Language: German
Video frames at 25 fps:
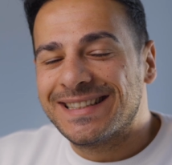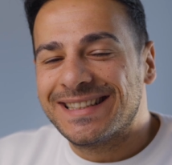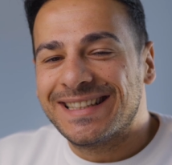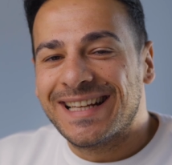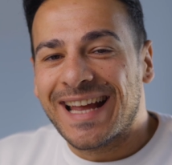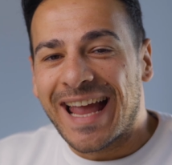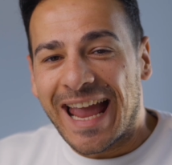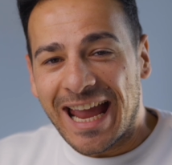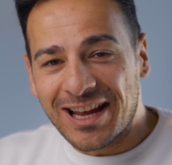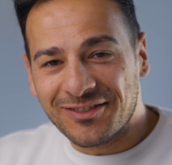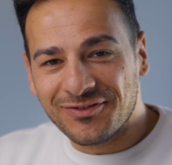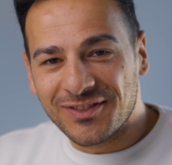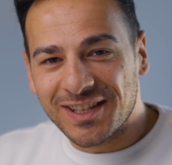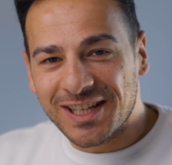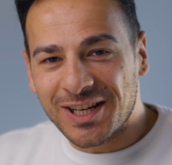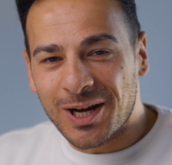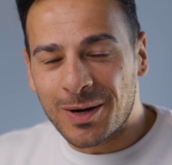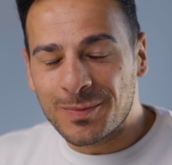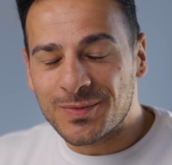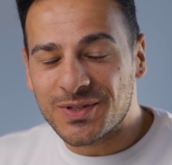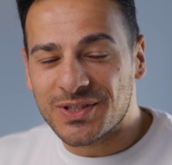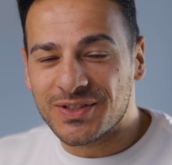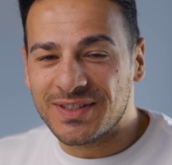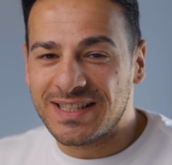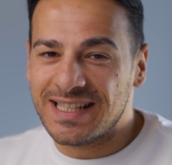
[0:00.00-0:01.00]
Hey willkommen
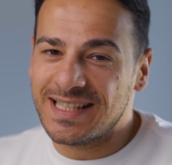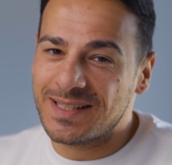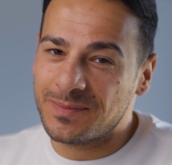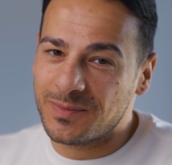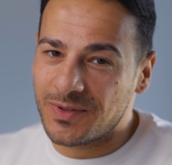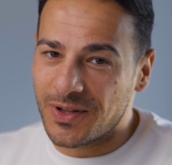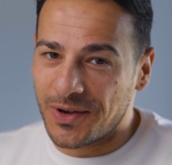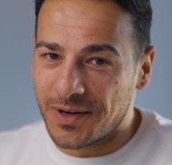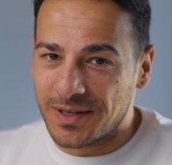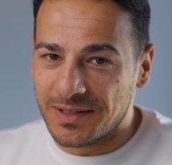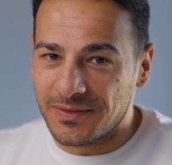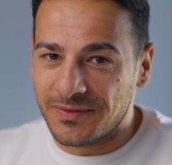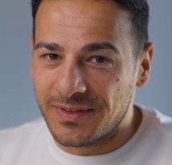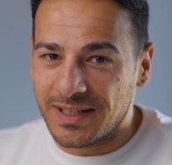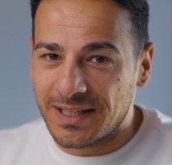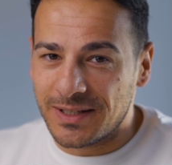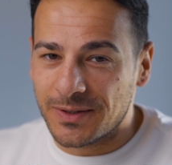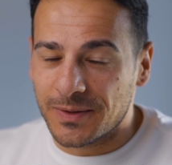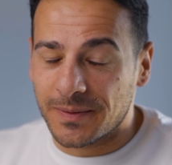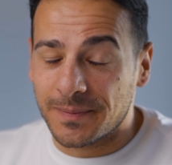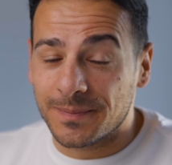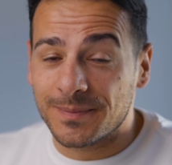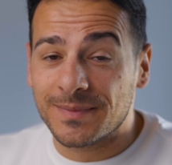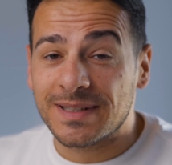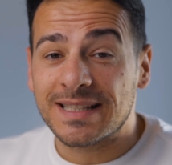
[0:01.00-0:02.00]
zu diesem neuen
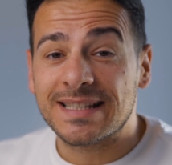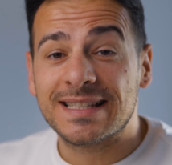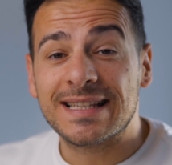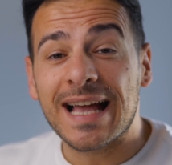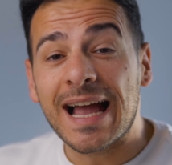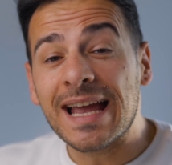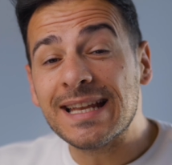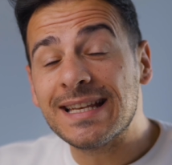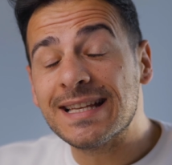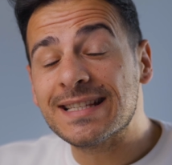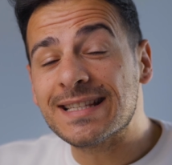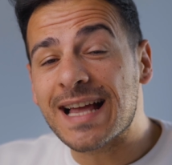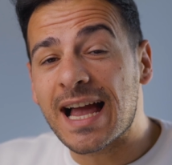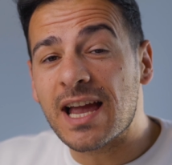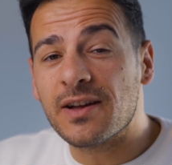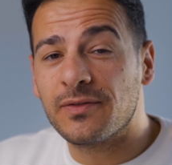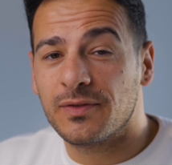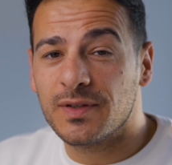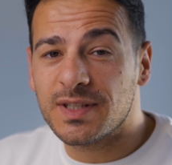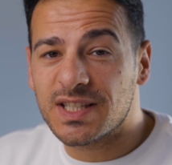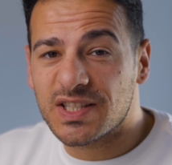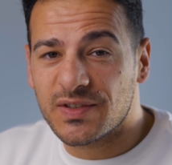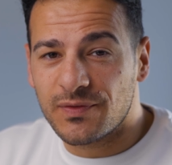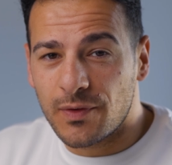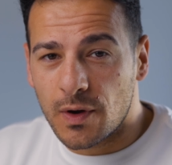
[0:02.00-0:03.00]
Video. Seit das iPhone
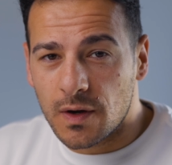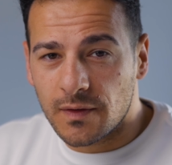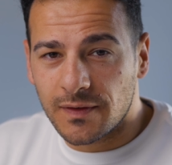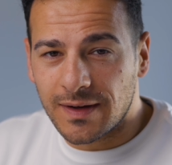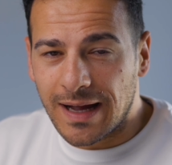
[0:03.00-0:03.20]
12